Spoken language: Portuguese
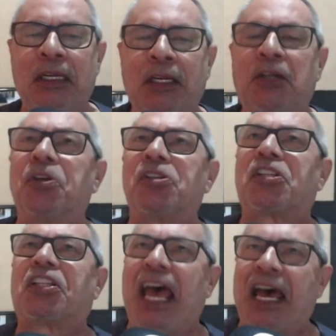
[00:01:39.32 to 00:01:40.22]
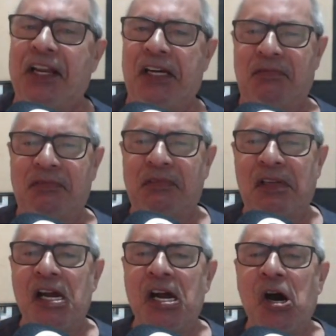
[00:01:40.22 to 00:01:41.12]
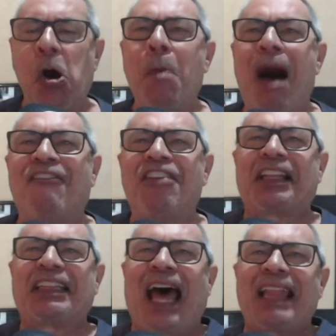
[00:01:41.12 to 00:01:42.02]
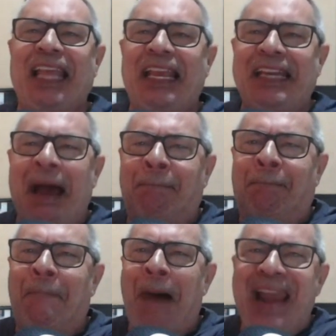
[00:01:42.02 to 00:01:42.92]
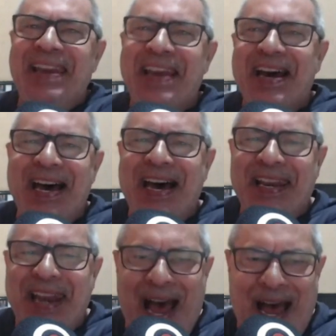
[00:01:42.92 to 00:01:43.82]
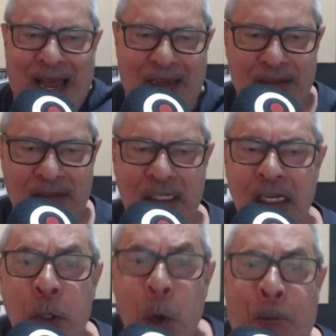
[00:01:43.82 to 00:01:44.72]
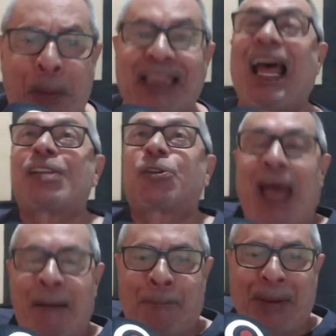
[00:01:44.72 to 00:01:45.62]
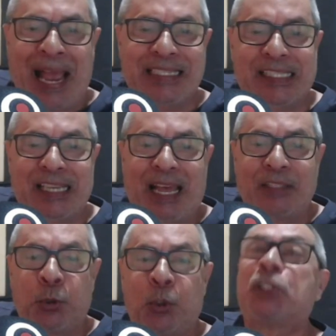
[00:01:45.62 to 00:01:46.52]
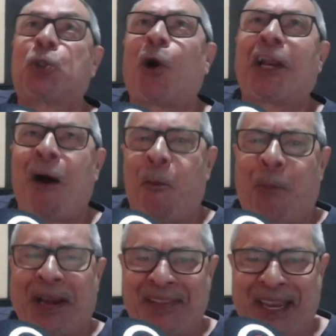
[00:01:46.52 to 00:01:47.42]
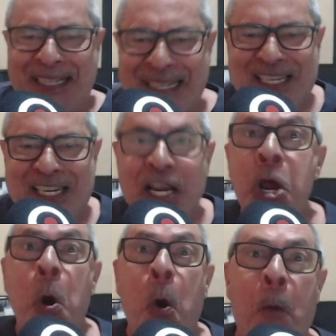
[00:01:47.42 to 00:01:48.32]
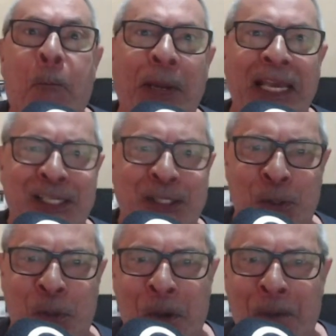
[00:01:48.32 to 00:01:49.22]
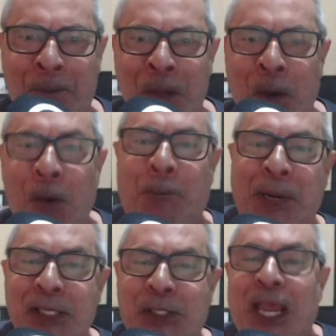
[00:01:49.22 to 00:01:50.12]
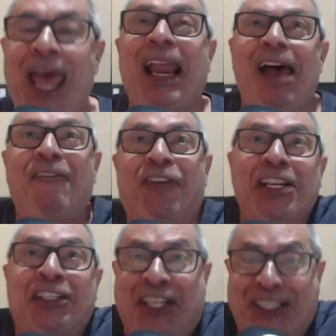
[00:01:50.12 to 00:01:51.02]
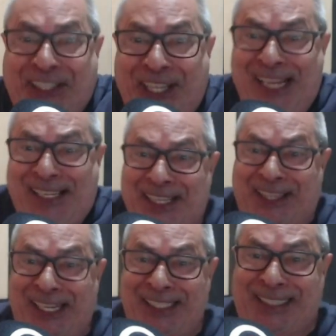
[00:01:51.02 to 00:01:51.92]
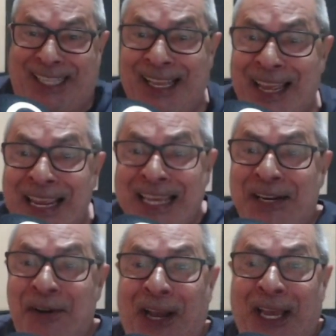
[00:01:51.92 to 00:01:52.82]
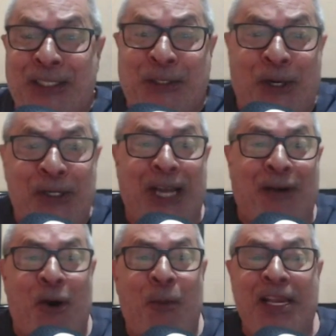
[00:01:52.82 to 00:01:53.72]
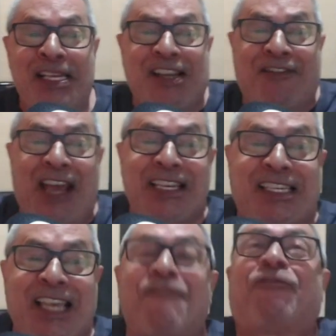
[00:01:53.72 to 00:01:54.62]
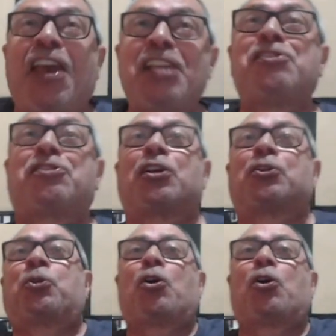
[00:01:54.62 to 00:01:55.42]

nos deram uma verdadeira banana. No pedágio da praça do litoral paranaense, o preço, o preço era R$ 23,30 e no retorno da cobrança vai ser R$ 22,60.